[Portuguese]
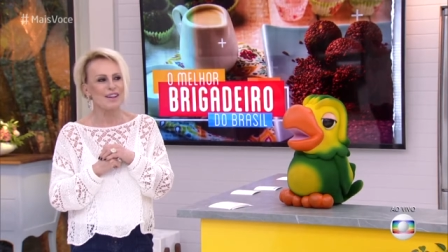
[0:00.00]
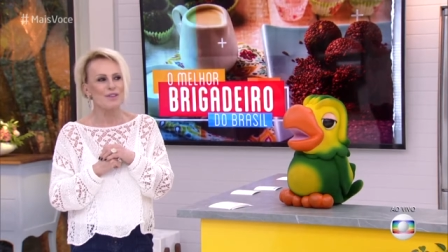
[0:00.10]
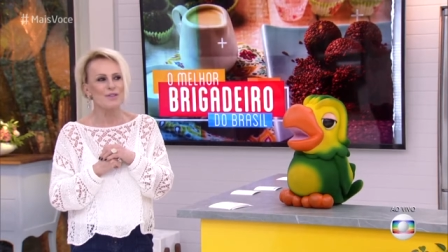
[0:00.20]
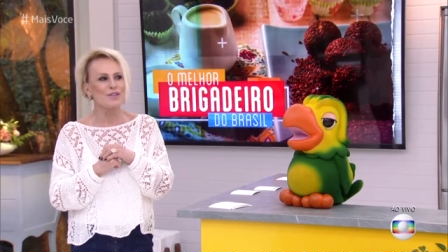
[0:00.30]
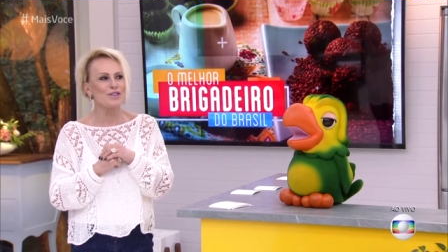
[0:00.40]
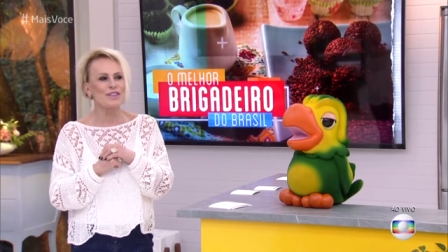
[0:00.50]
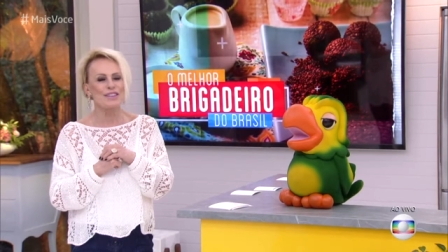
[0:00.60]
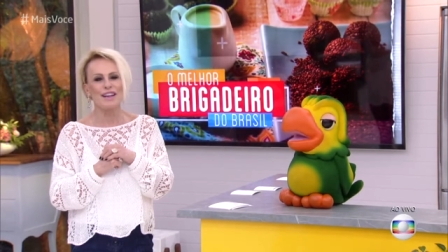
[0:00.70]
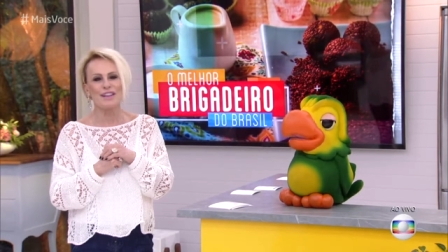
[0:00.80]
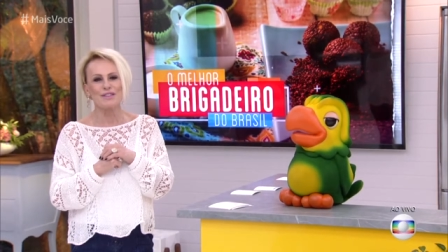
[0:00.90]
Saúde um bom, né?
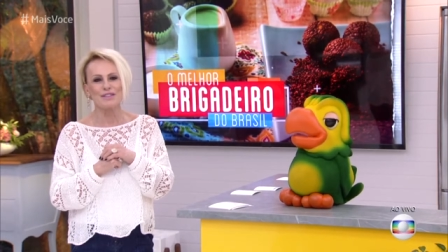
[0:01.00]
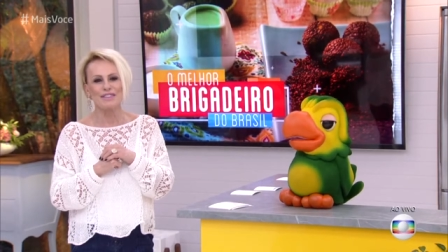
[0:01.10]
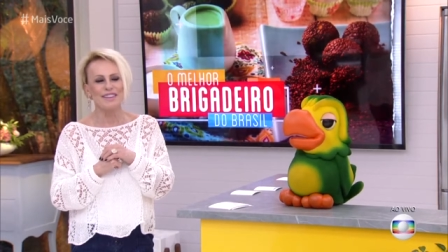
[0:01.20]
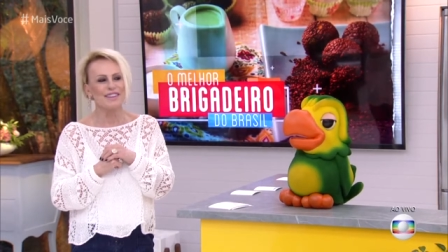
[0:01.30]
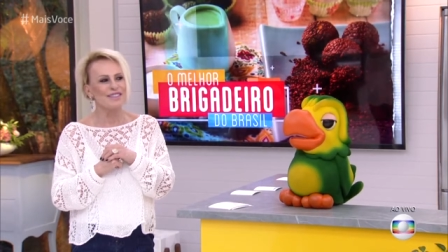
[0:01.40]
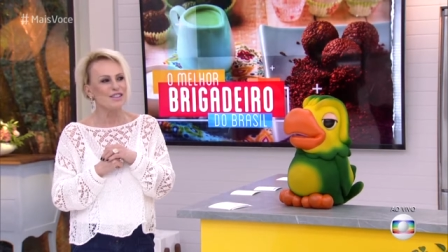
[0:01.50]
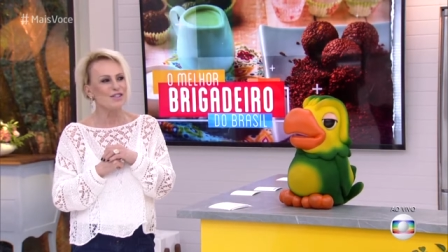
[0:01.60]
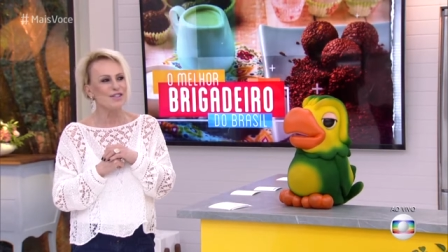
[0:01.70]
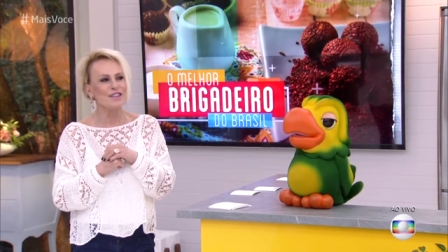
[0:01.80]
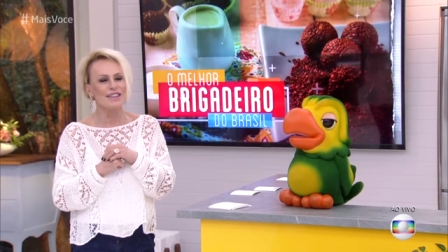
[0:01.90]
zero, né? Em
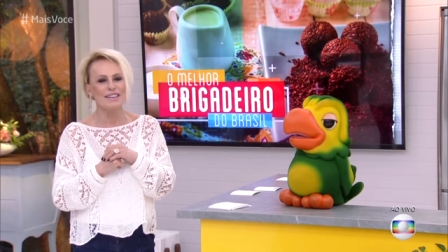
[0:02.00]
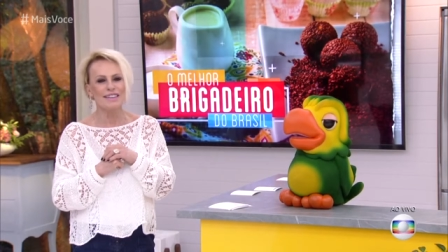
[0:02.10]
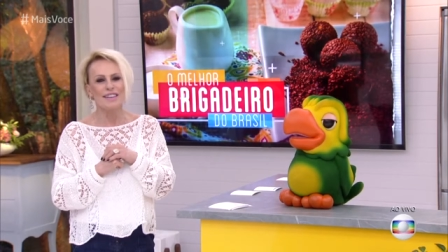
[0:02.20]
dia.